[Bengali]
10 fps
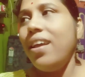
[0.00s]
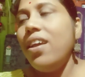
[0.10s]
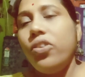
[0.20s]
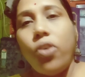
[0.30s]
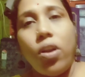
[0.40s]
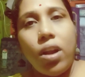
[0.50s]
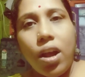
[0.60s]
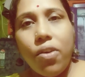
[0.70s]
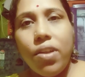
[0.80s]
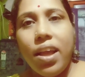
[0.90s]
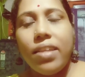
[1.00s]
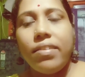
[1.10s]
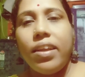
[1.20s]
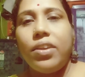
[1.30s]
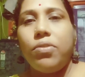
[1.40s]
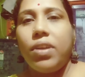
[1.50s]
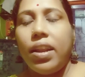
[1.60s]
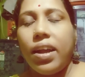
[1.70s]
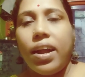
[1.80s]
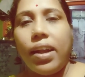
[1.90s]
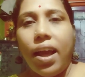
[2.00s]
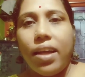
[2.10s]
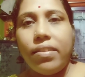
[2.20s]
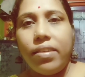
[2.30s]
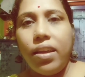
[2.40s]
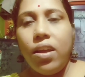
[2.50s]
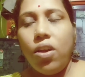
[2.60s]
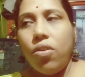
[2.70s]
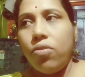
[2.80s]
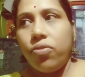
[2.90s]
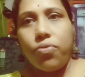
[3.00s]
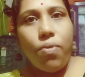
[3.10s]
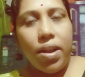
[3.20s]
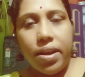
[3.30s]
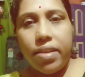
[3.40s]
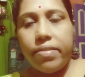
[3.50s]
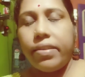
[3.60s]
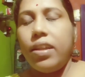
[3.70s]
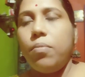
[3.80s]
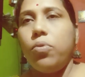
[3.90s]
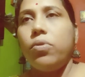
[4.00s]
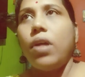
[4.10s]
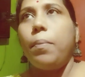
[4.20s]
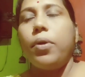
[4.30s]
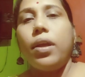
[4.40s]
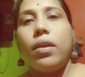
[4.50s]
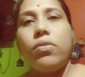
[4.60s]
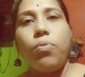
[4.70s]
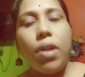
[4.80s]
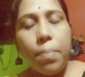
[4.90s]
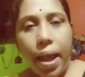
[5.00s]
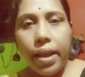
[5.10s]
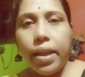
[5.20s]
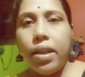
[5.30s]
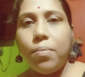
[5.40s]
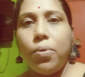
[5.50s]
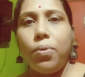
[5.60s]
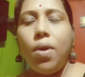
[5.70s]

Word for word: স্বর্ণাঙ্করই আজকে একটু কেনাকাটা আছে ওর স্কুলের ড্রেস কিনবো তারপরে স্কুলের ব্যাগ কিনবো